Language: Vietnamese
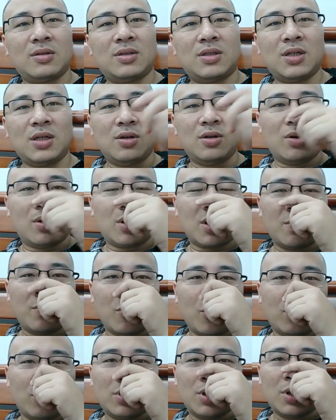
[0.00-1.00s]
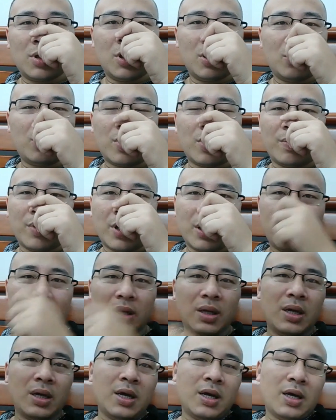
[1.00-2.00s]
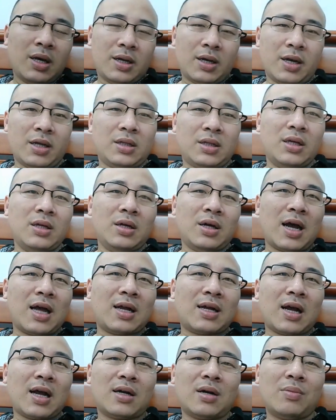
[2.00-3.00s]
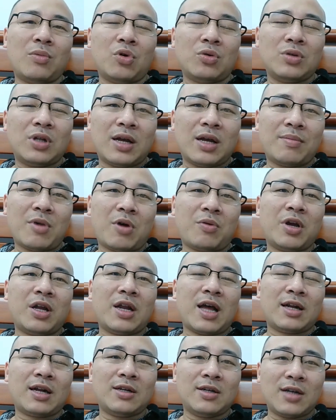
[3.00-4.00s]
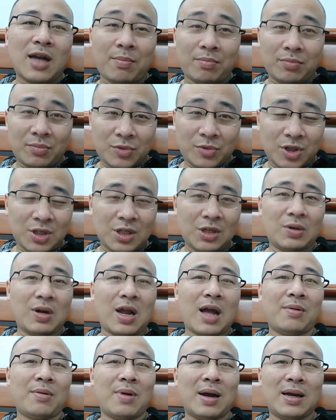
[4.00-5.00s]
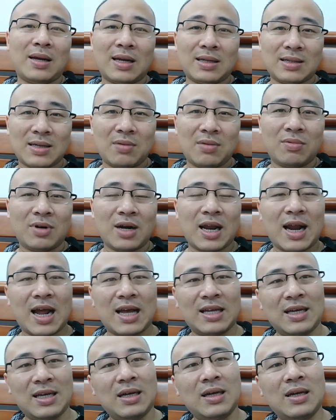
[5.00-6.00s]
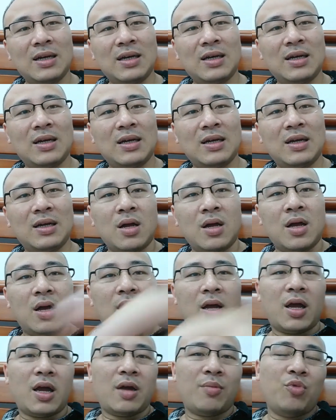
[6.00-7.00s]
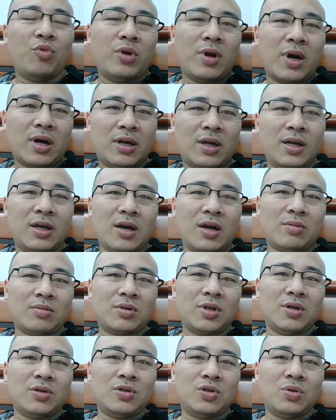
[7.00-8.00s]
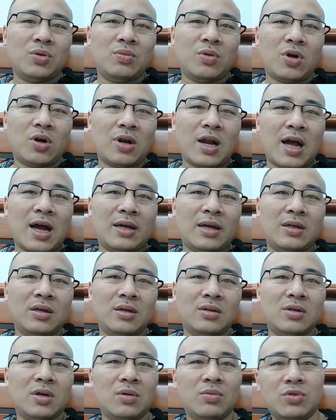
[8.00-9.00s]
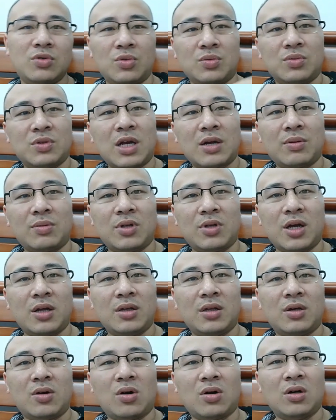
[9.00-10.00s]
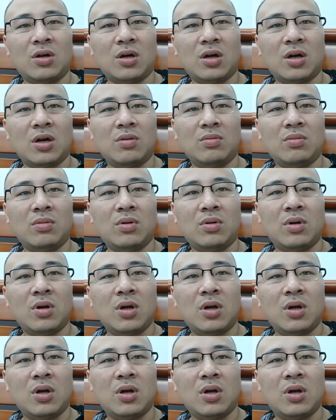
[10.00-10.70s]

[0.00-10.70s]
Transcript: Trình độ cấp bốn tương đương quyển mấy? Để thi được hát ca cấp bốn thì em học hết Hán ngữ năm, chương trình online của anh là xong, Nana nhé. Em muốn đăng ký học tiếng Trung online nhưng không dùng sách của thầy thì có được không?